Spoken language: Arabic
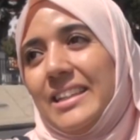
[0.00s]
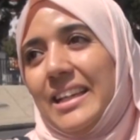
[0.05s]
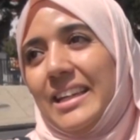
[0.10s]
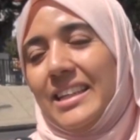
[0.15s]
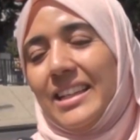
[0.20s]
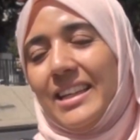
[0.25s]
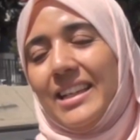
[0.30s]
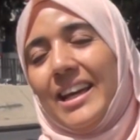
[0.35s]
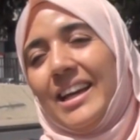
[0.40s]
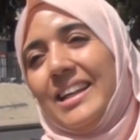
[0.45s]

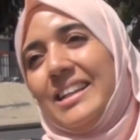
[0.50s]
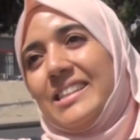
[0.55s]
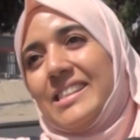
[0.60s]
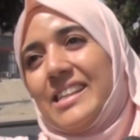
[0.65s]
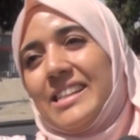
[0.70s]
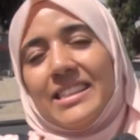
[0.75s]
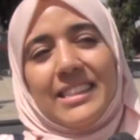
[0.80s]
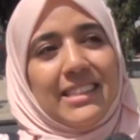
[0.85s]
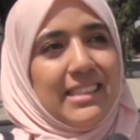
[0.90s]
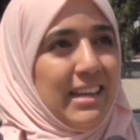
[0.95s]
يعني هي على
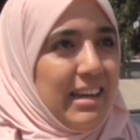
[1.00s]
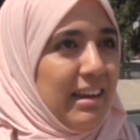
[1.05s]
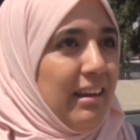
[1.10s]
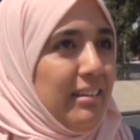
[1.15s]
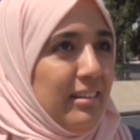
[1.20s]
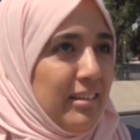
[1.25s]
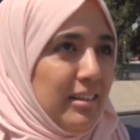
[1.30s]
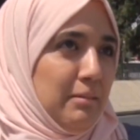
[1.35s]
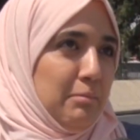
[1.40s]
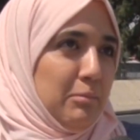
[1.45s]
سنتنا
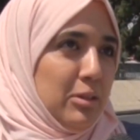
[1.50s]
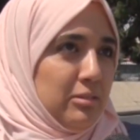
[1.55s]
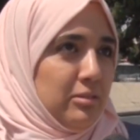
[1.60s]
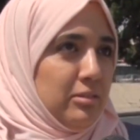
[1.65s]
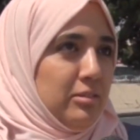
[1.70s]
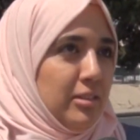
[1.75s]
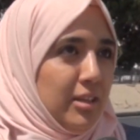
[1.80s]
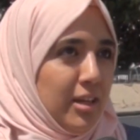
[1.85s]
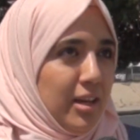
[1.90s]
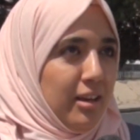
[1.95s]
احنا لما
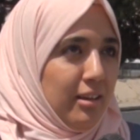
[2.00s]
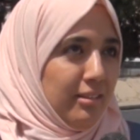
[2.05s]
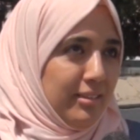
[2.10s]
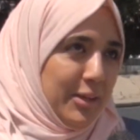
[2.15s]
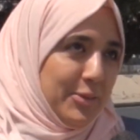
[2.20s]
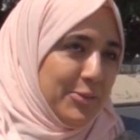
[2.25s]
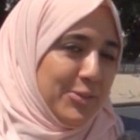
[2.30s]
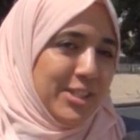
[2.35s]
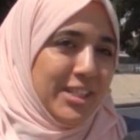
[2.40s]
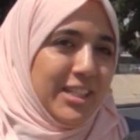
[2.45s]
كنا
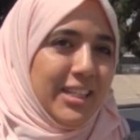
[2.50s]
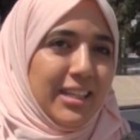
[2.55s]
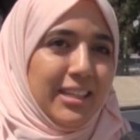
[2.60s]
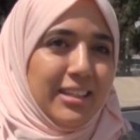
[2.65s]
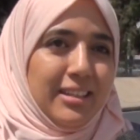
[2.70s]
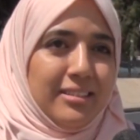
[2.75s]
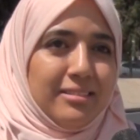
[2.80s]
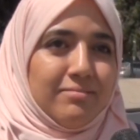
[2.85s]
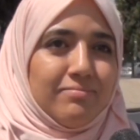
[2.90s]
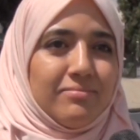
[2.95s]

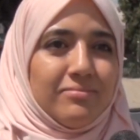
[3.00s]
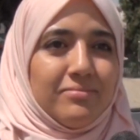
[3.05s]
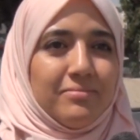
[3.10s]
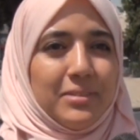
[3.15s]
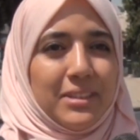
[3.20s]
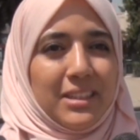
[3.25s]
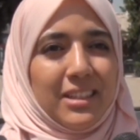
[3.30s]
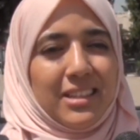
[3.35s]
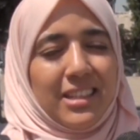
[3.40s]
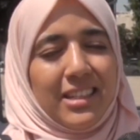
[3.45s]
توجيهي
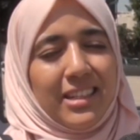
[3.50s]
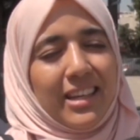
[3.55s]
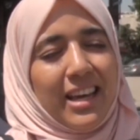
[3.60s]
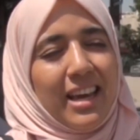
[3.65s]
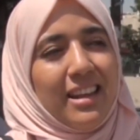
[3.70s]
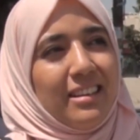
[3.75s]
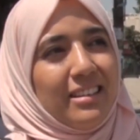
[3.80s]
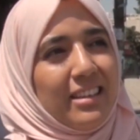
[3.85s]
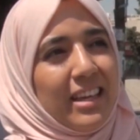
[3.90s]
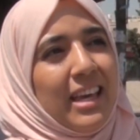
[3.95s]
بنظري
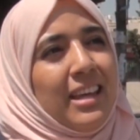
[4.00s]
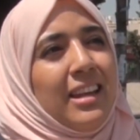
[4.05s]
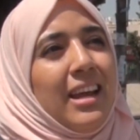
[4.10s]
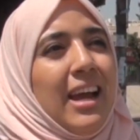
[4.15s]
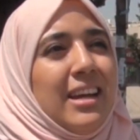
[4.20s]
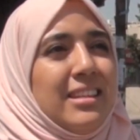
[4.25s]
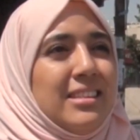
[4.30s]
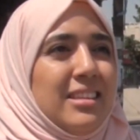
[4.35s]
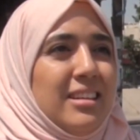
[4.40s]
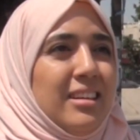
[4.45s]
كانت غير
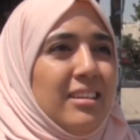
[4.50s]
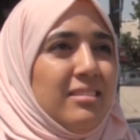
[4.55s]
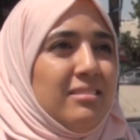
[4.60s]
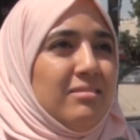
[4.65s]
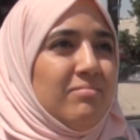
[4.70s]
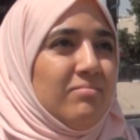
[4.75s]
عادله